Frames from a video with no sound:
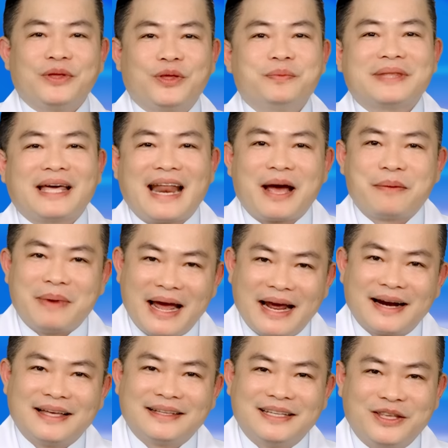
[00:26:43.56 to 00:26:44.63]
mà chúng ta đang
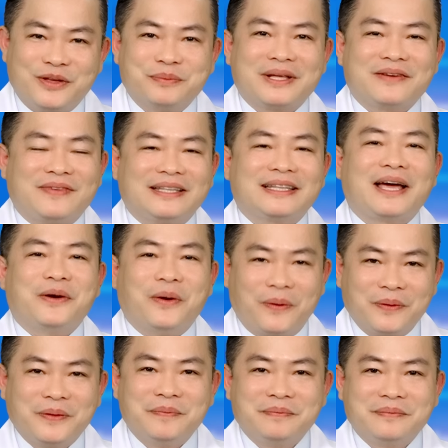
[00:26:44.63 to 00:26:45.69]
mang đó thì chúng ta phải thay
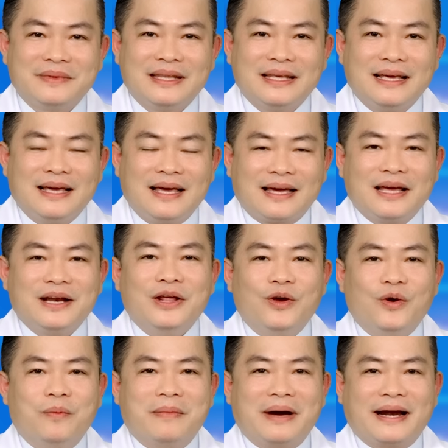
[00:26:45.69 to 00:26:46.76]
đổi. Cái
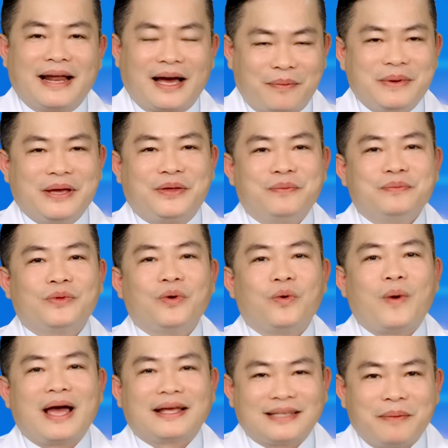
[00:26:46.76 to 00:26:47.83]
điều mà đặc biệt chúng tôi
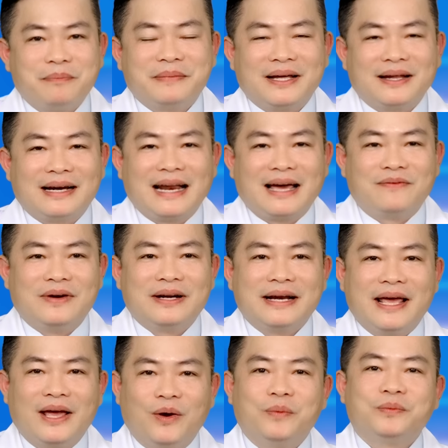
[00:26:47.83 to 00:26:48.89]
quan tâm đó là vấn
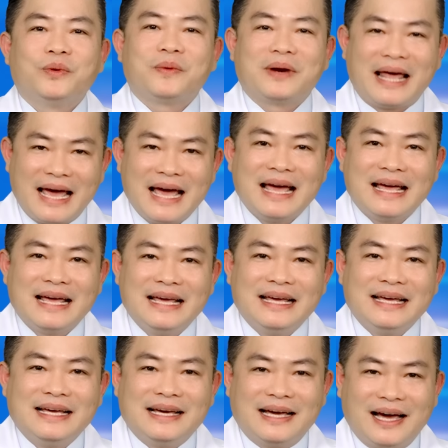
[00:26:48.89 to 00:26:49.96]
đề hút thuốc lá.
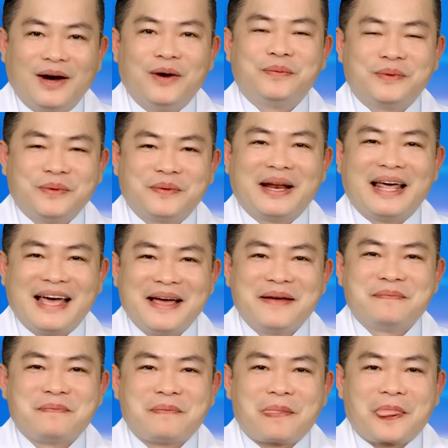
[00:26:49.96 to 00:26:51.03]
Hút thuốc lá
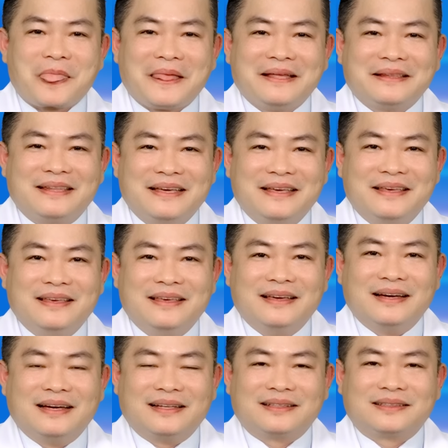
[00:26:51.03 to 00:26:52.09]
thì
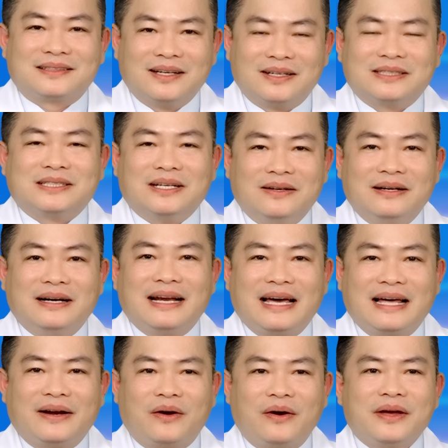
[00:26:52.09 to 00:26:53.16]
thực sự
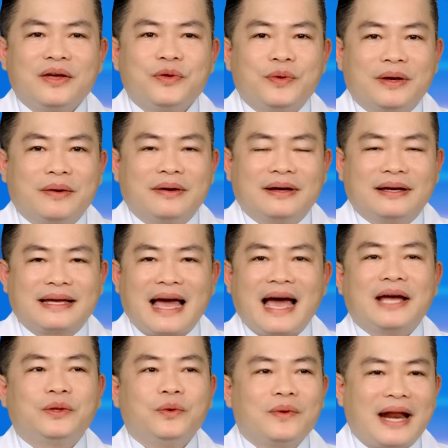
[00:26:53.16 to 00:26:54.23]
là nói cái chuyện
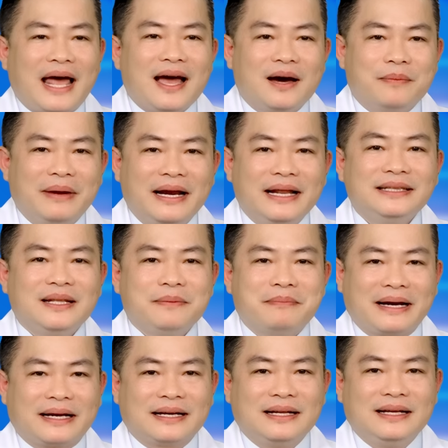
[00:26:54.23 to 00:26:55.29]
cai thuốc lá ở bệnh lý tim
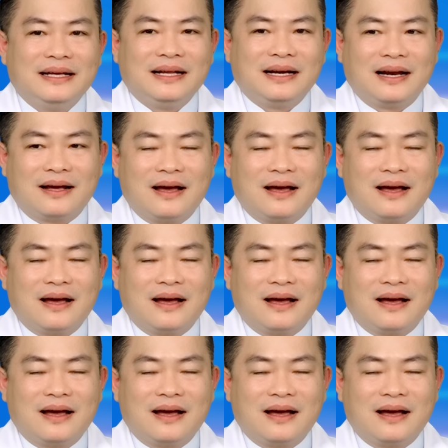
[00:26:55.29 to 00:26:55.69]
mạch là